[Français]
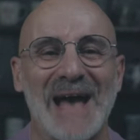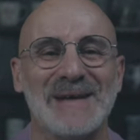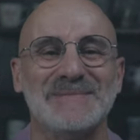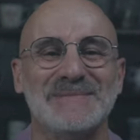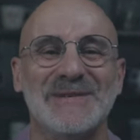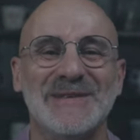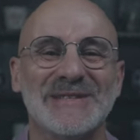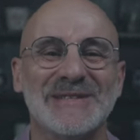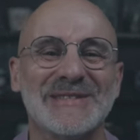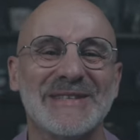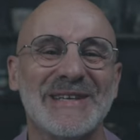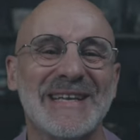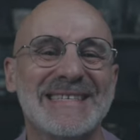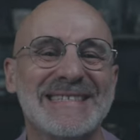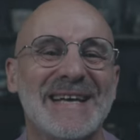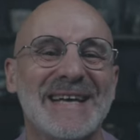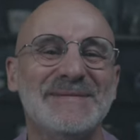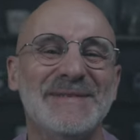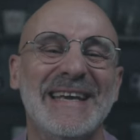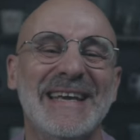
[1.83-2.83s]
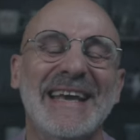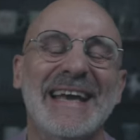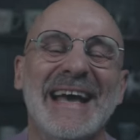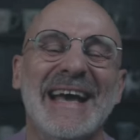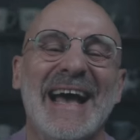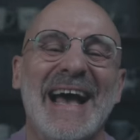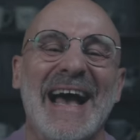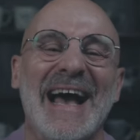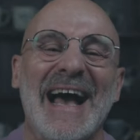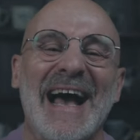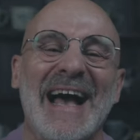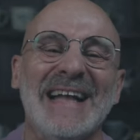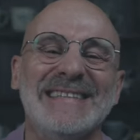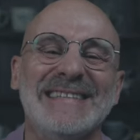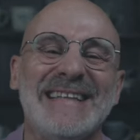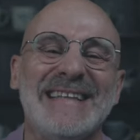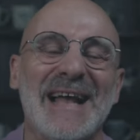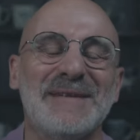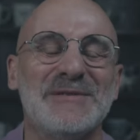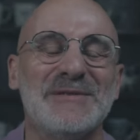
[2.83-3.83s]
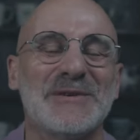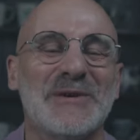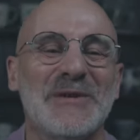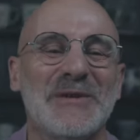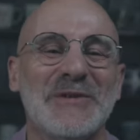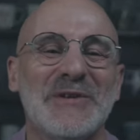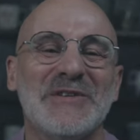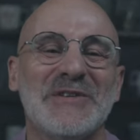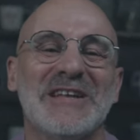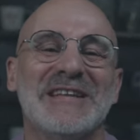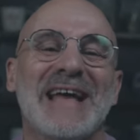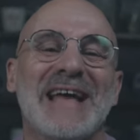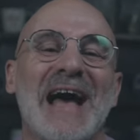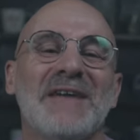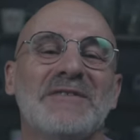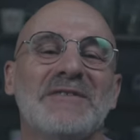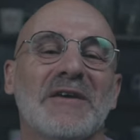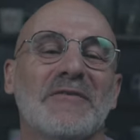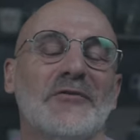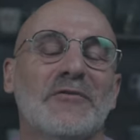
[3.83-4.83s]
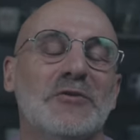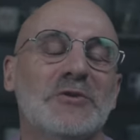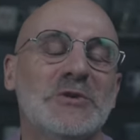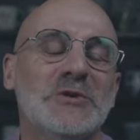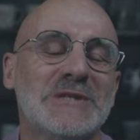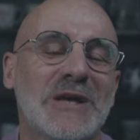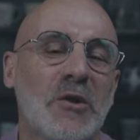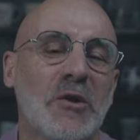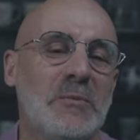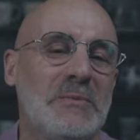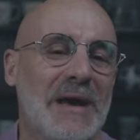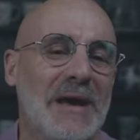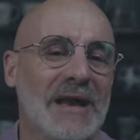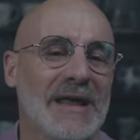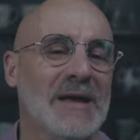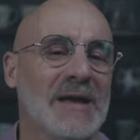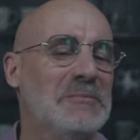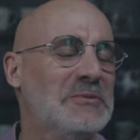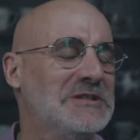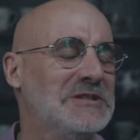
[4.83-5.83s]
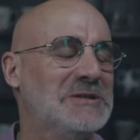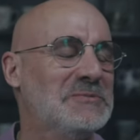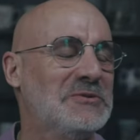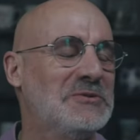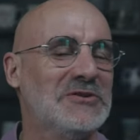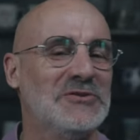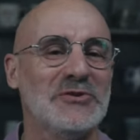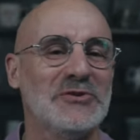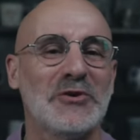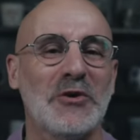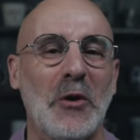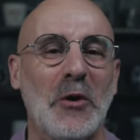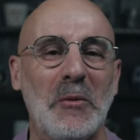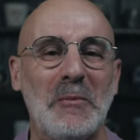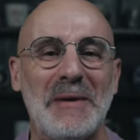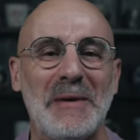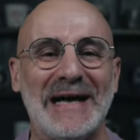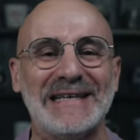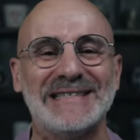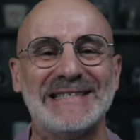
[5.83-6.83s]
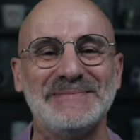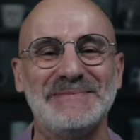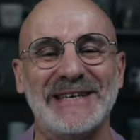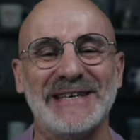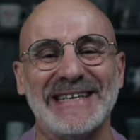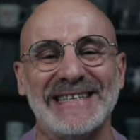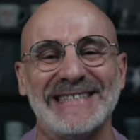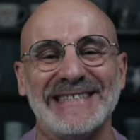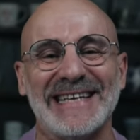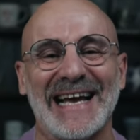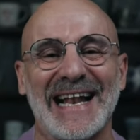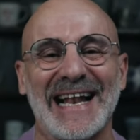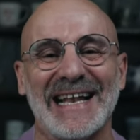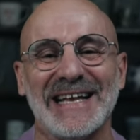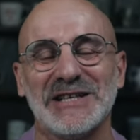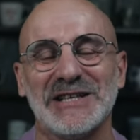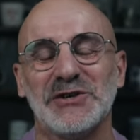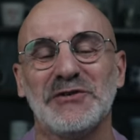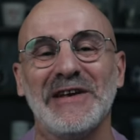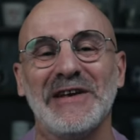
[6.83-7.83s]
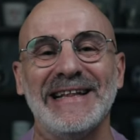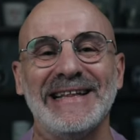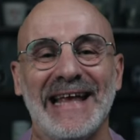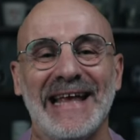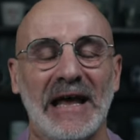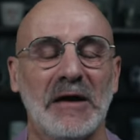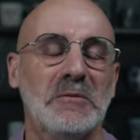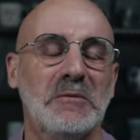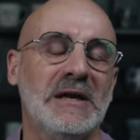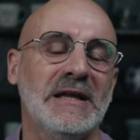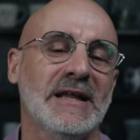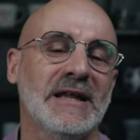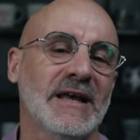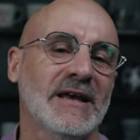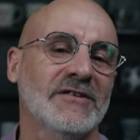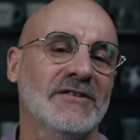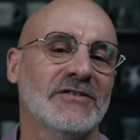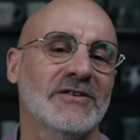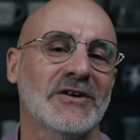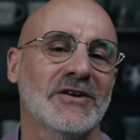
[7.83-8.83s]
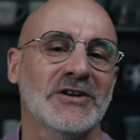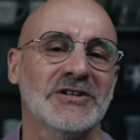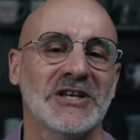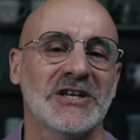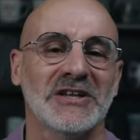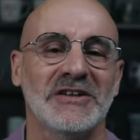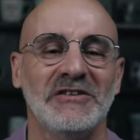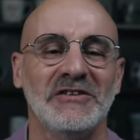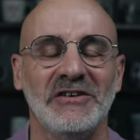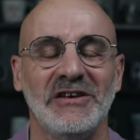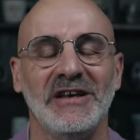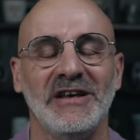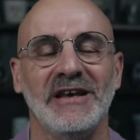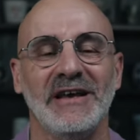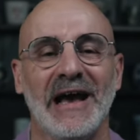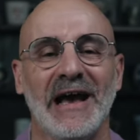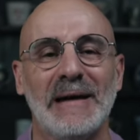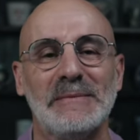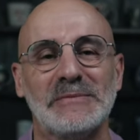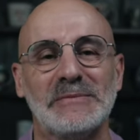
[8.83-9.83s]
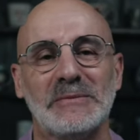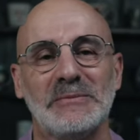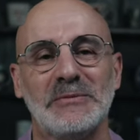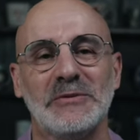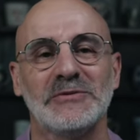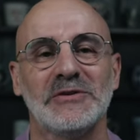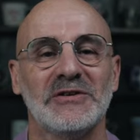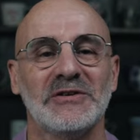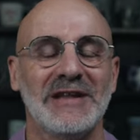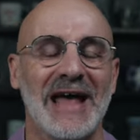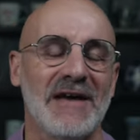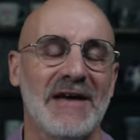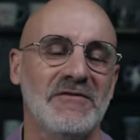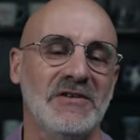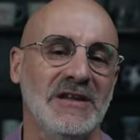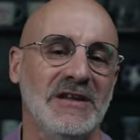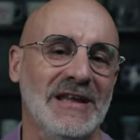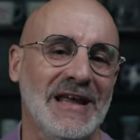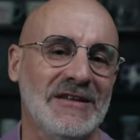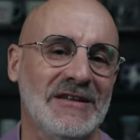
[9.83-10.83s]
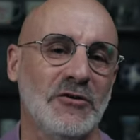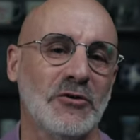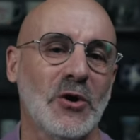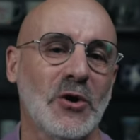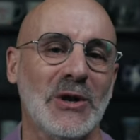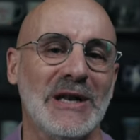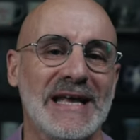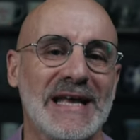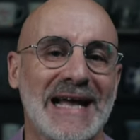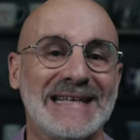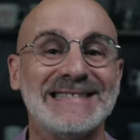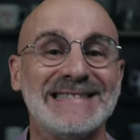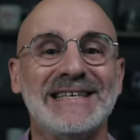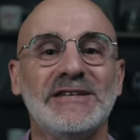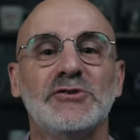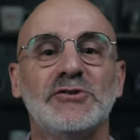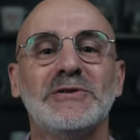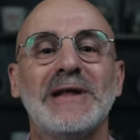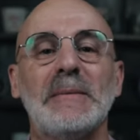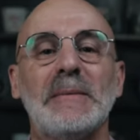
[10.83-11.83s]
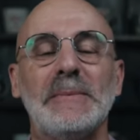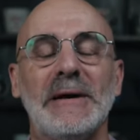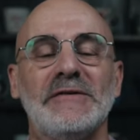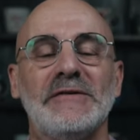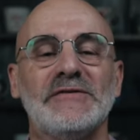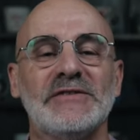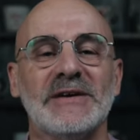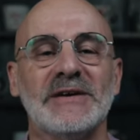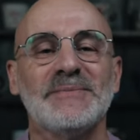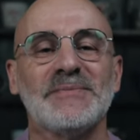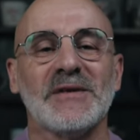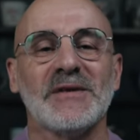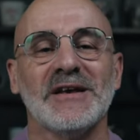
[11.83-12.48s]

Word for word: Bonjour les amis, tellement content d'être avec vous. Nous allons parler un petit peu du combat spirituel. Je vais terminer ce que j'ai dit à propos de David et de Goliath. Si tu n'as pas fait,